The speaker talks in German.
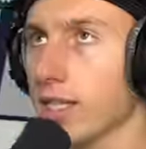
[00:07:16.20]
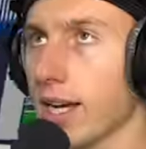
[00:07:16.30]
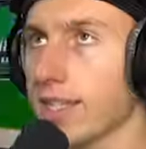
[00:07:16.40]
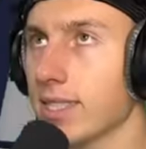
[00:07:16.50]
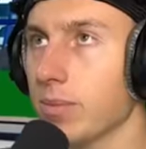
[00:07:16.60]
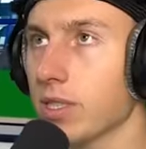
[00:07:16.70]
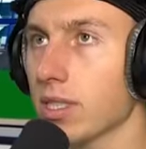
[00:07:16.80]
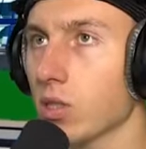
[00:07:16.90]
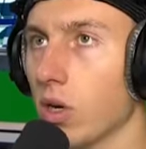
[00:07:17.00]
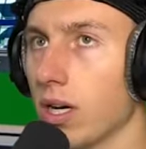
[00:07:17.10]

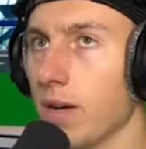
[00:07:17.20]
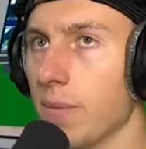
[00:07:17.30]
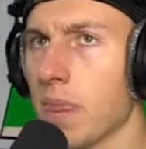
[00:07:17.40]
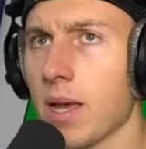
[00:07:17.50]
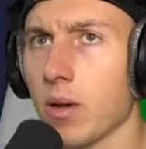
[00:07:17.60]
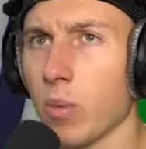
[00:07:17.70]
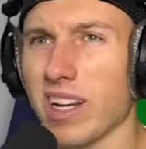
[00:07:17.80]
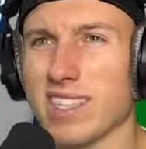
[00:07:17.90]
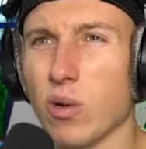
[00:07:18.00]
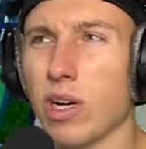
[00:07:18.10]
73 Dollar. Oh,
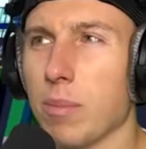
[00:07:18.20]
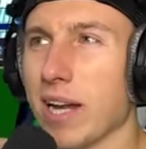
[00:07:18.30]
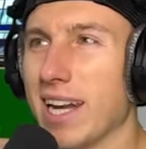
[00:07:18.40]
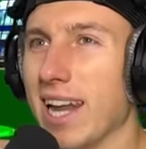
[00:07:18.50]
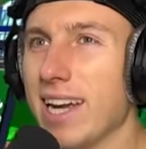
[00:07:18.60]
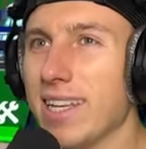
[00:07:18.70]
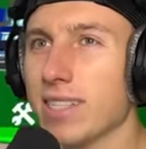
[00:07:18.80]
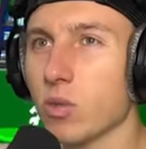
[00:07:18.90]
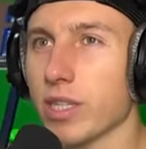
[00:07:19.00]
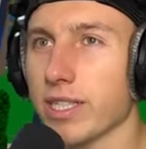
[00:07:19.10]
das dauert aber lang, hier
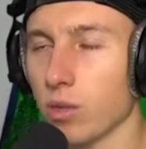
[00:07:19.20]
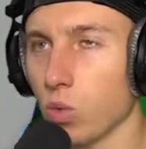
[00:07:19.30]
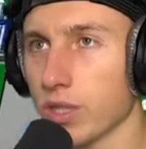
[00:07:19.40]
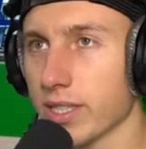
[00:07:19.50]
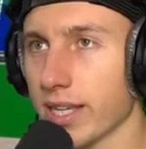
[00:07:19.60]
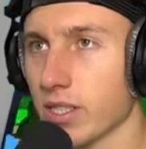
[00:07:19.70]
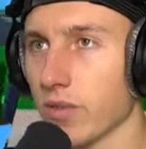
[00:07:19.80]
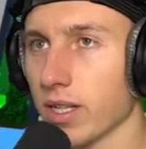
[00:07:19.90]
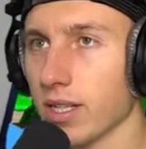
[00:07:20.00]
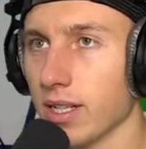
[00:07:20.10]
so richtig gutes Geld zu
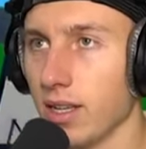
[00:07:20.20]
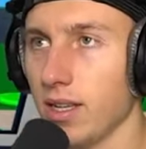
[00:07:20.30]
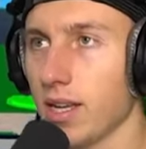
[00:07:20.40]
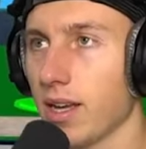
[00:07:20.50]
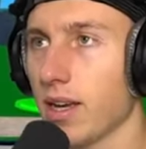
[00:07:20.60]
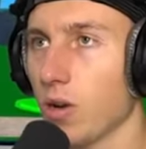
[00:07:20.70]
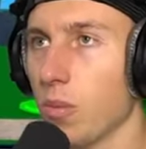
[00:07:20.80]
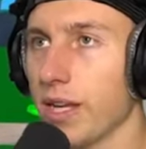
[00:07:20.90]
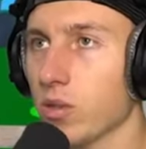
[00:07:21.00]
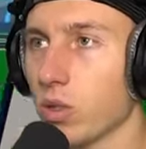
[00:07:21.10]
verdienen, ne? Guck
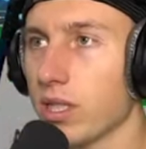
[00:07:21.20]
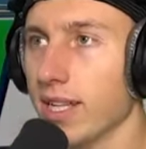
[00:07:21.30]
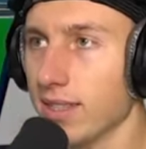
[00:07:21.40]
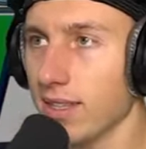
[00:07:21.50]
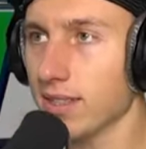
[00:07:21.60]
mal, hier so ein Tesla,